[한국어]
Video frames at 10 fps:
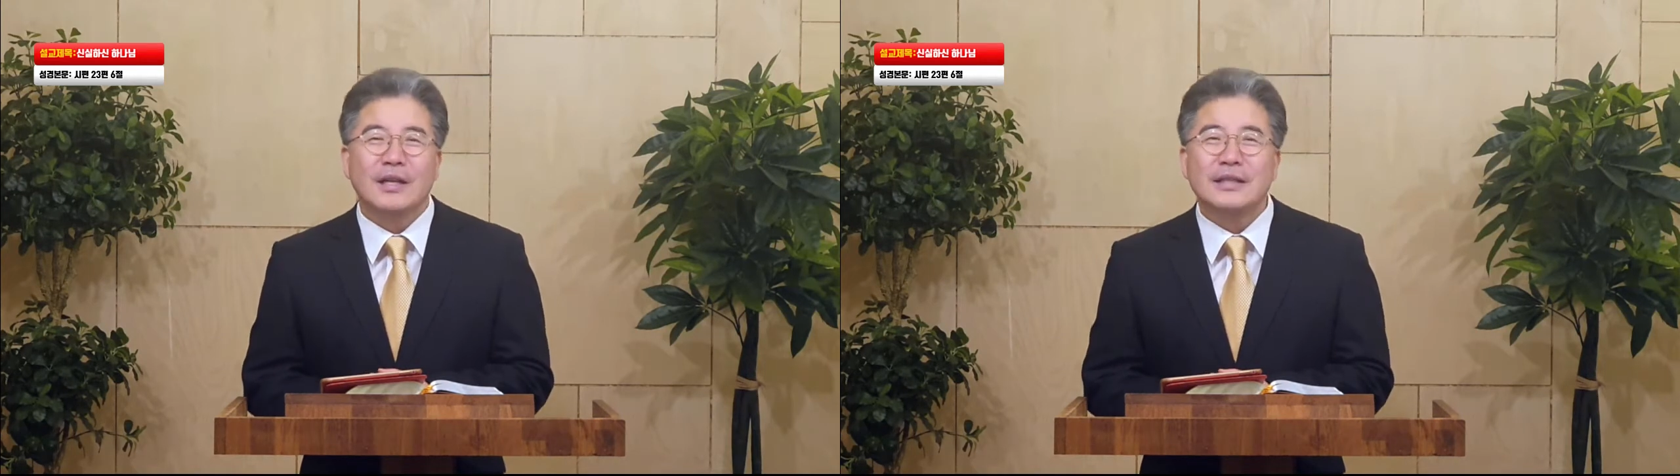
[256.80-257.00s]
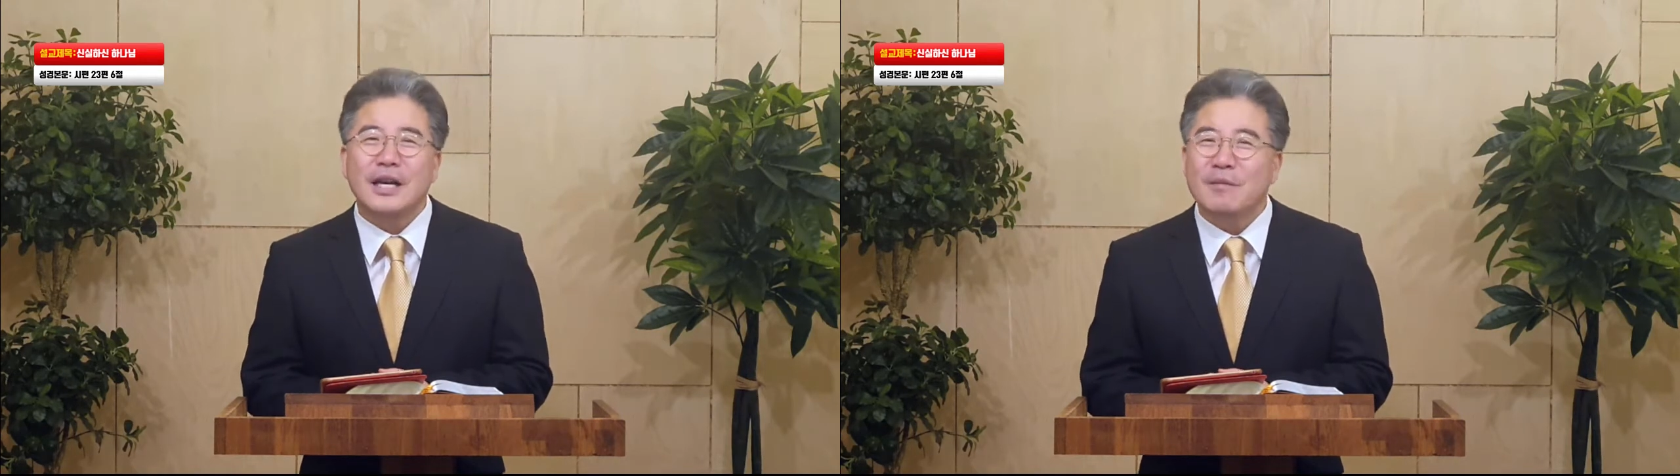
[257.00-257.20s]

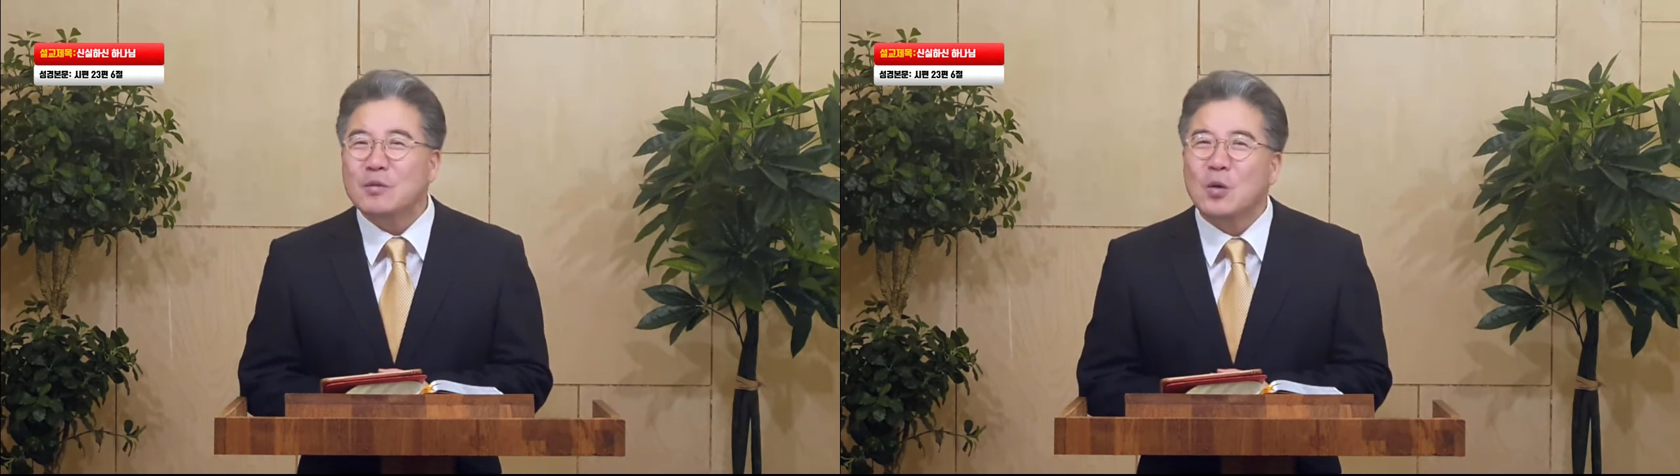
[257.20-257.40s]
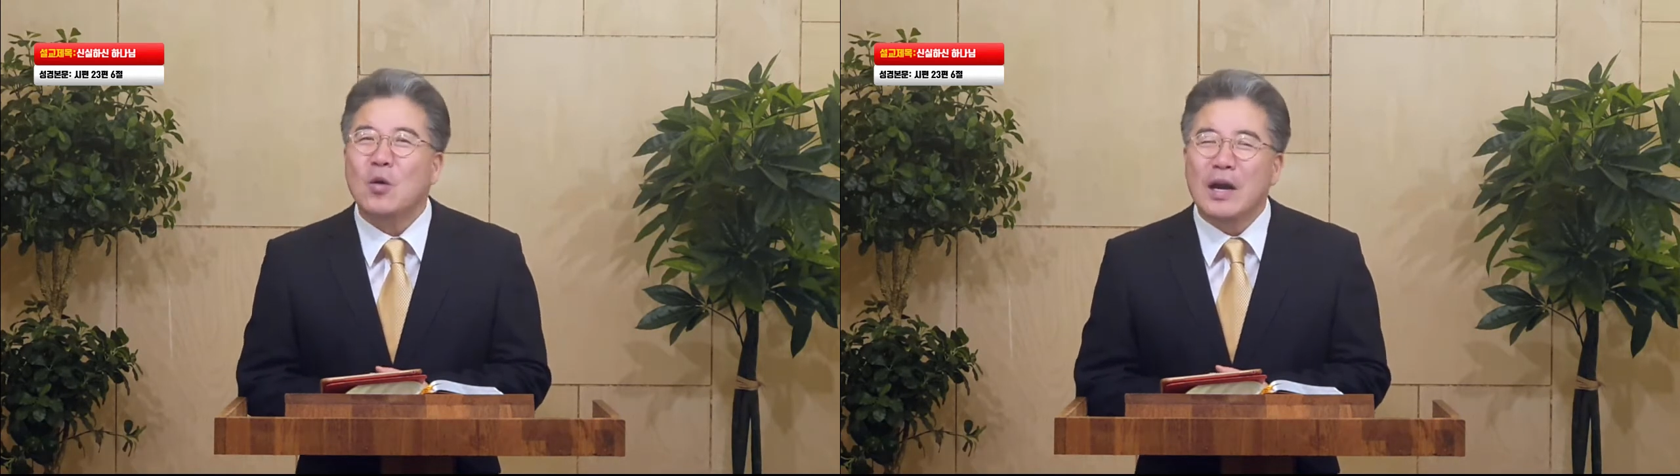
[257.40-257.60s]

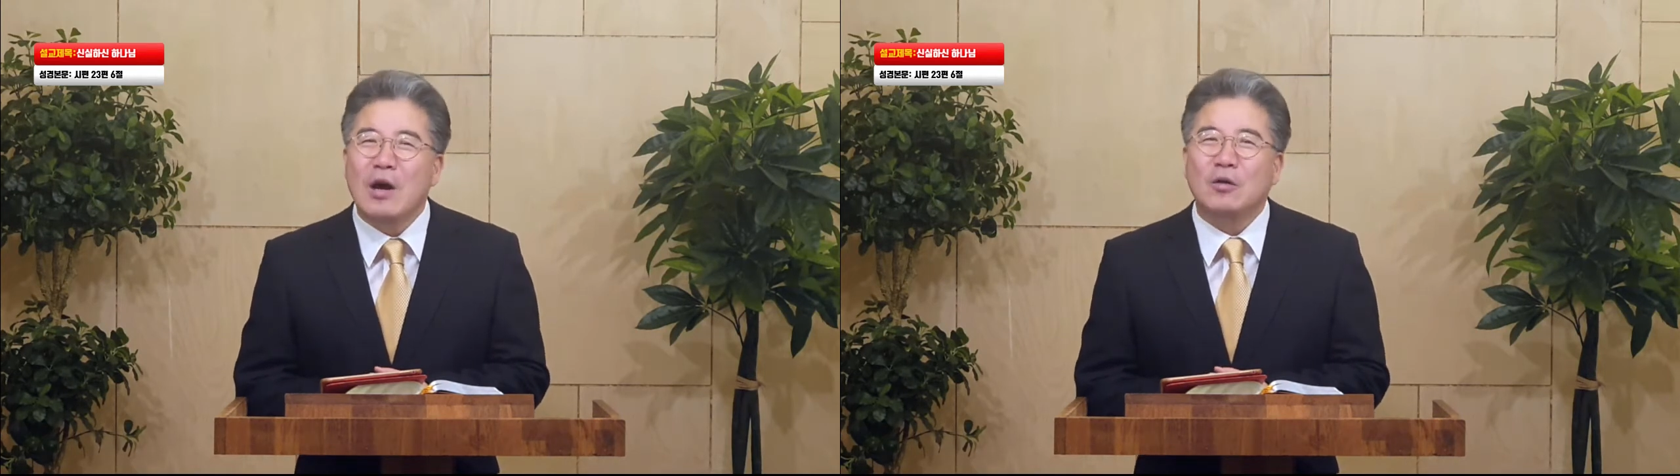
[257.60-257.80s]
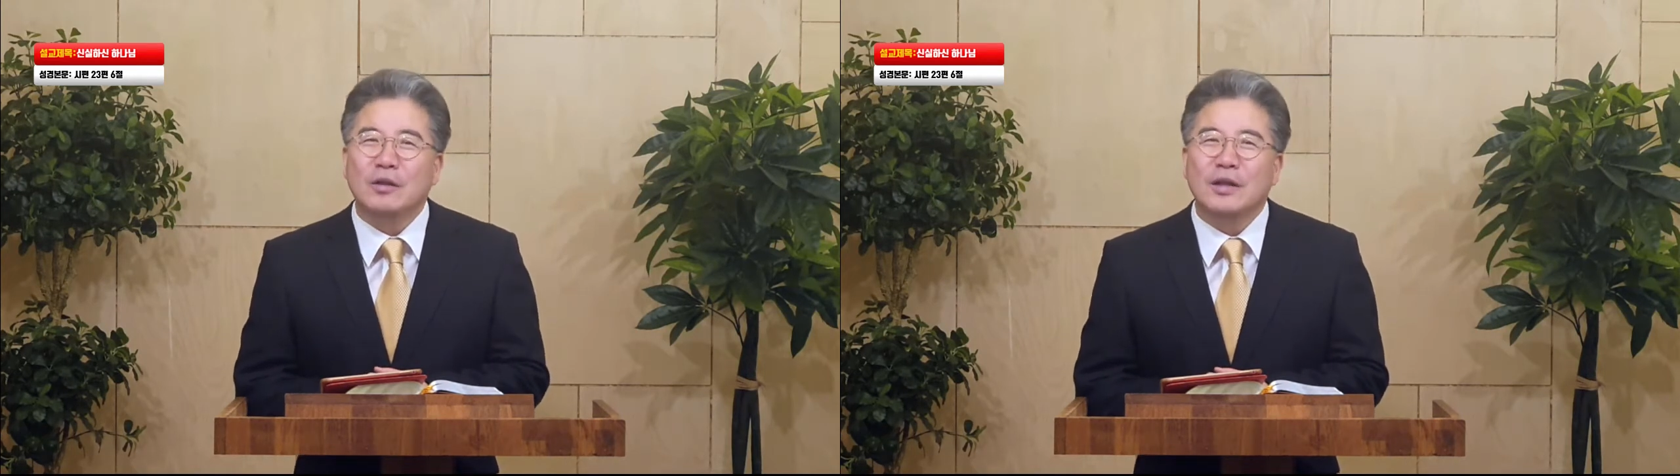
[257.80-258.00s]
참
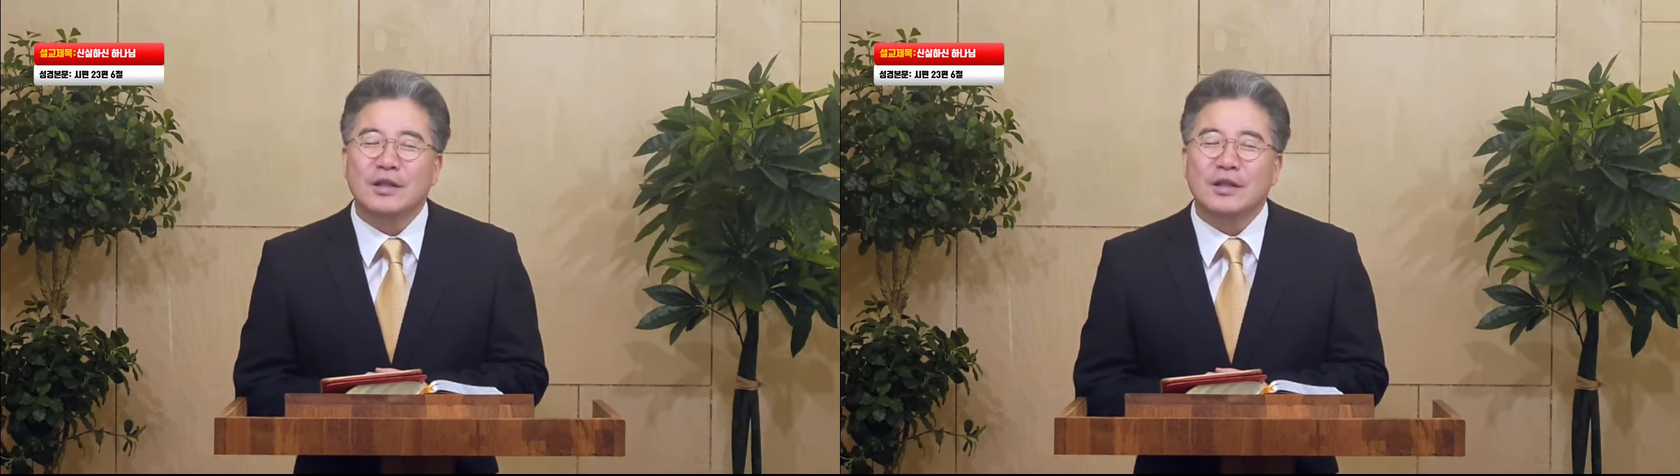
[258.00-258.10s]
놀라운